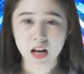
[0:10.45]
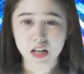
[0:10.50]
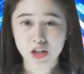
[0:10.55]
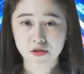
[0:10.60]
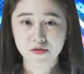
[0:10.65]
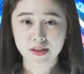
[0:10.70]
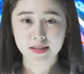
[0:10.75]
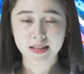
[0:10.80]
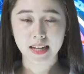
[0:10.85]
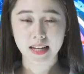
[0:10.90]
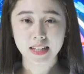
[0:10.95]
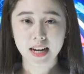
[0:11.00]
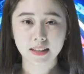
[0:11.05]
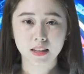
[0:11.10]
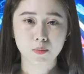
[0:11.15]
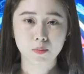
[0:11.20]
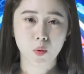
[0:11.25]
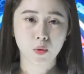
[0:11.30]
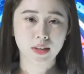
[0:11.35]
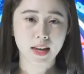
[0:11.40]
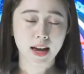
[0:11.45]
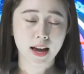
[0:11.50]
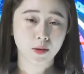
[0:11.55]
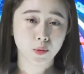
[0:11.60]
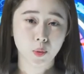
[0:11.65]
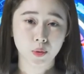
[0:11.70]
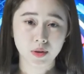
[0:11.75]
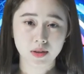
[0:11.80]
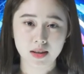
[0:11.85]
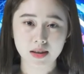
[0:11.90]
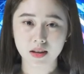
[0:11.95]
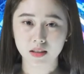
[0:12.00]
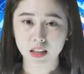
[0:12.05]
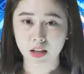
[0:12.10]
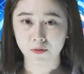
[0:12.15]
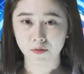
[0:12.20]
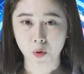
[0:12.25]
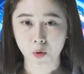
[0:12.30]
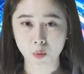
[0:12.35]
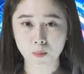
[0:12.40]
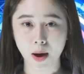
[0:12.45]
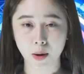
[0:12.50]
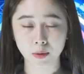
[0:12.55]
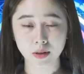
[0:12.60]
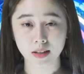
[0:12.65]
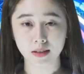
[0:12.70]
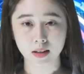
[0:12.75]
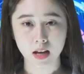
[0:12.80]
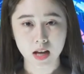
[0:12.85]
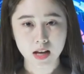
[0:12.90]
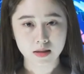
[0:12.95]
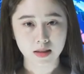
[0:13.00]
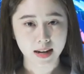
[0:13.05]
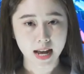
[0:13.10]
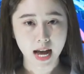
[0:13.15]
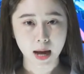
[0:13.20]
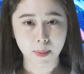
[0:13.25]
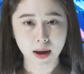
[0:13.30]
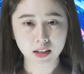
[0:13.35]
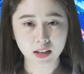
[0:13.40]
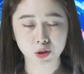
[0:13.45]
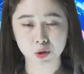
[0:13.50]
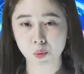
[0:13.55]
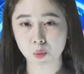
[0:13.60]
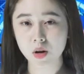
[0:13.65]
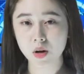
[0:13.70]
Sự việc xảy ra tại một nhà hàng nổi tiếng ở thành phố Bảo Định, tỉnh Hà Bắc, Trung